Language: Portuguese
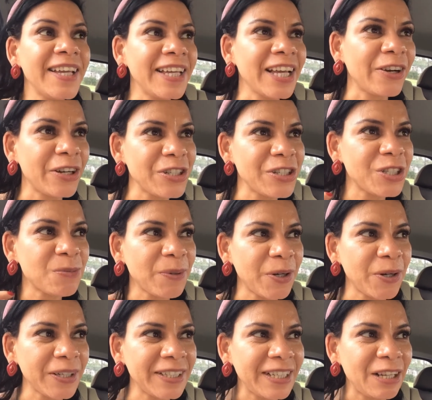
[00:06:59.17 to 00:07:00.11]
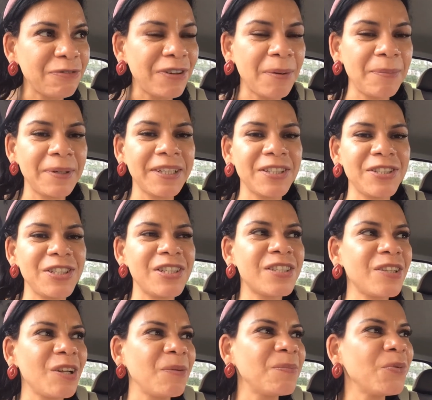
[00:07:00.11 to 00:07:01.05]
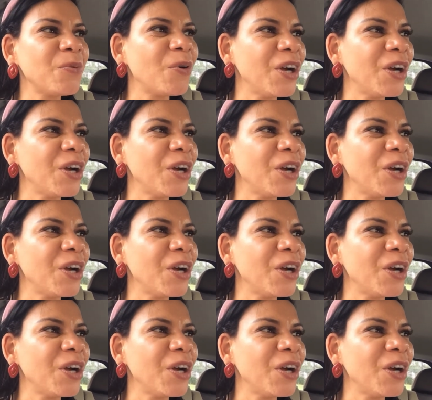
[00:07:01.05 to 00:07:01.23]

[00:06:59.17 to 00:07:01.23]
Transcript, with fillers: E agora a gente parou aqui na fábrica de Stop